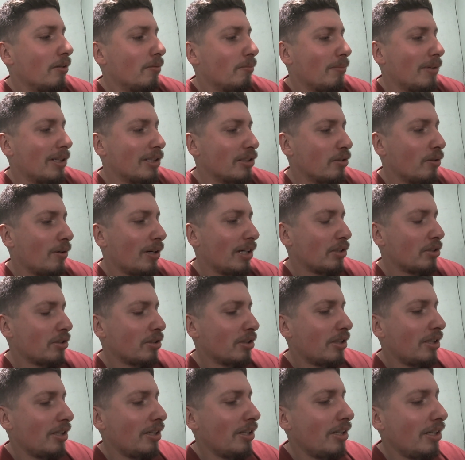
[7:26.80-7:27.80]
mas eu
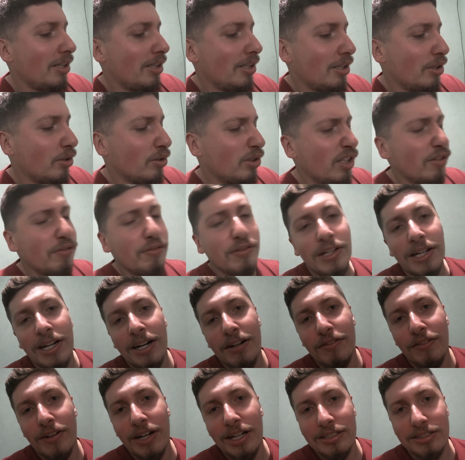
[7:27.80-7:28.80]
acho que eu devo
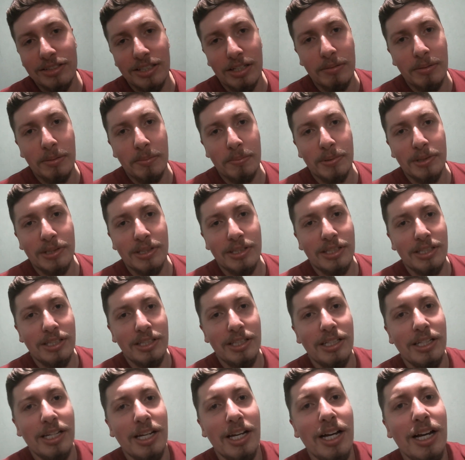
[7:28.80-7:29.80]
gravar, sabe?
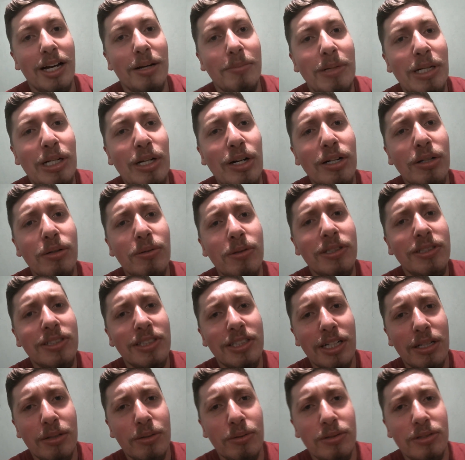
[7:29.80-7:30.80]
Porque é a melhor
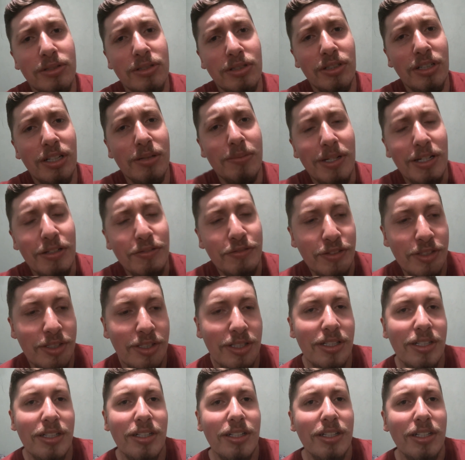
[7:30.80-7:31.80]
coisa que aconteceu na minha
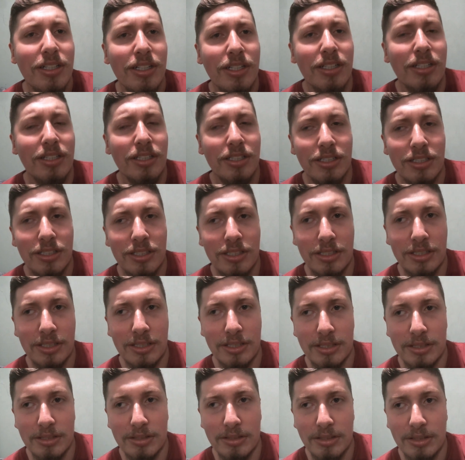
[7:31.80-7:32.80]
vida.
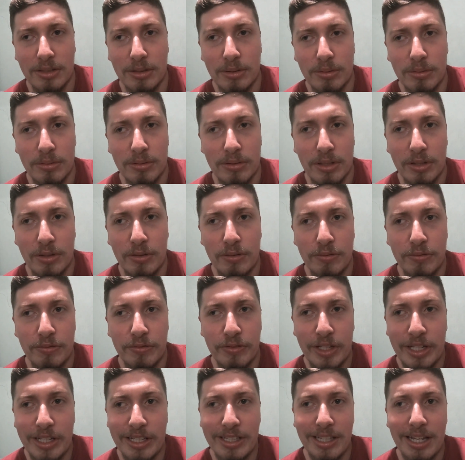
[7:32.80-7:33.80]
É, eu, eu
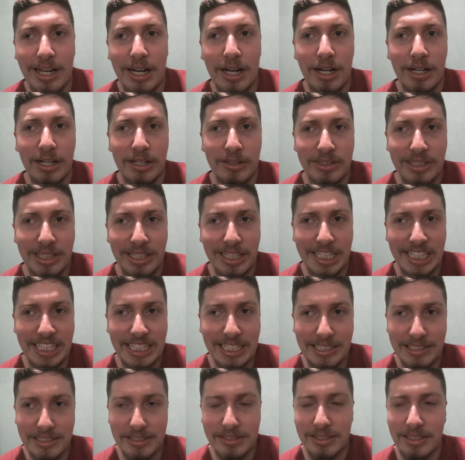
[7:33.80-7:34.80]
ver lá o neném
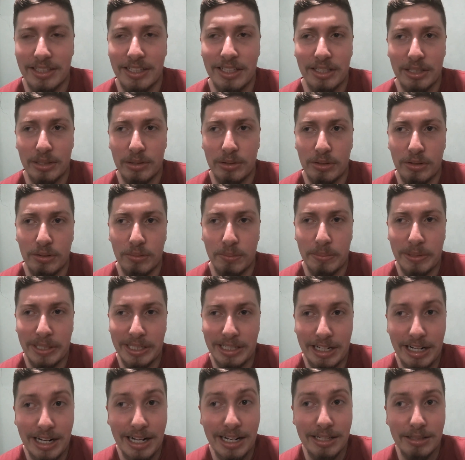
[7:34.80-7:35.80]
nascendo, eu
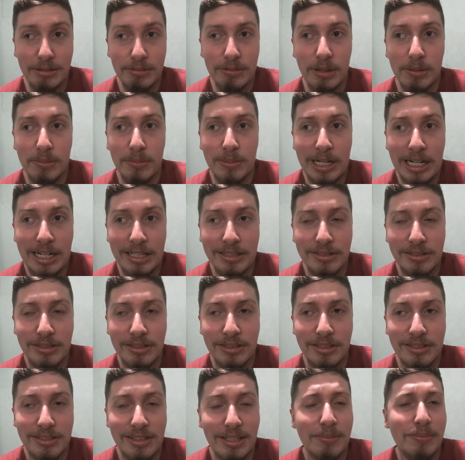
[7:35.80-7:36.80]
pegar ele no meu braço
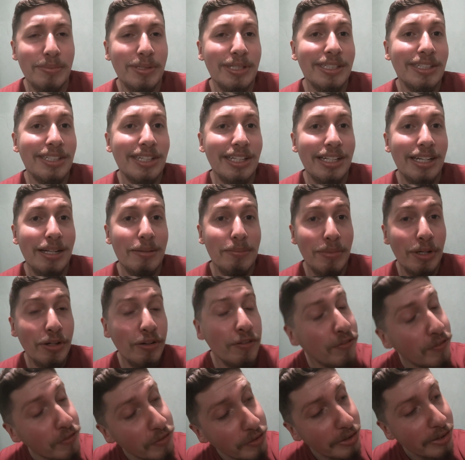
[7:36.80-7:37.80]
e saber que ele é
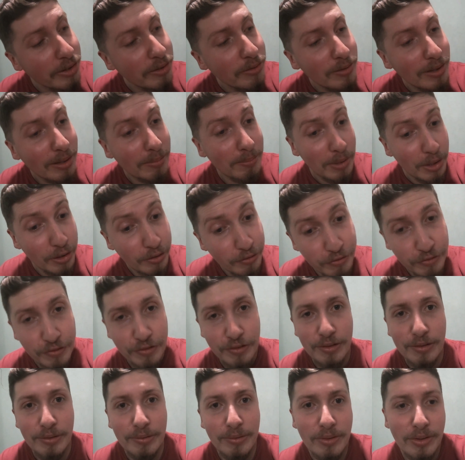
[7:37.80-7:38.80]
meu filho, é meu
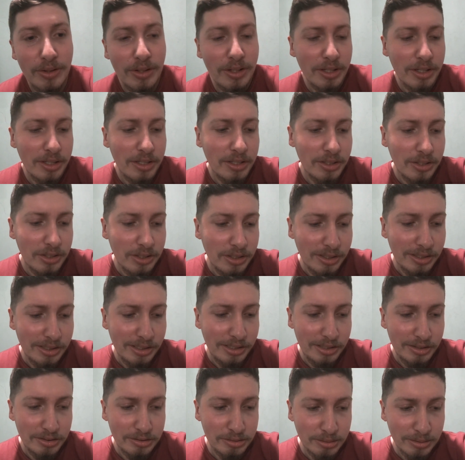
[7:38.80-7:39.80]
filho.
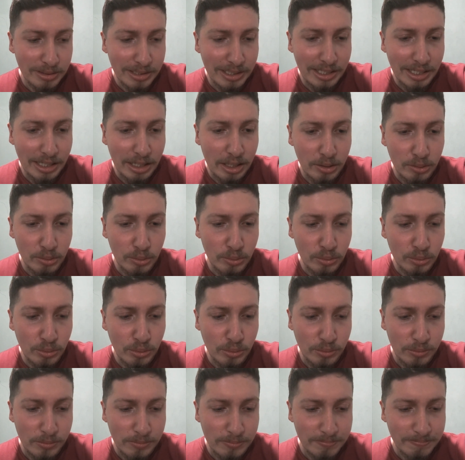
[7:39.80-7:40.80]
Isso é
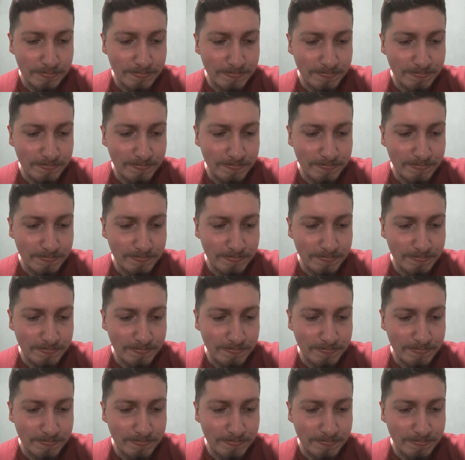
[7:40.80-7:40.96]
algo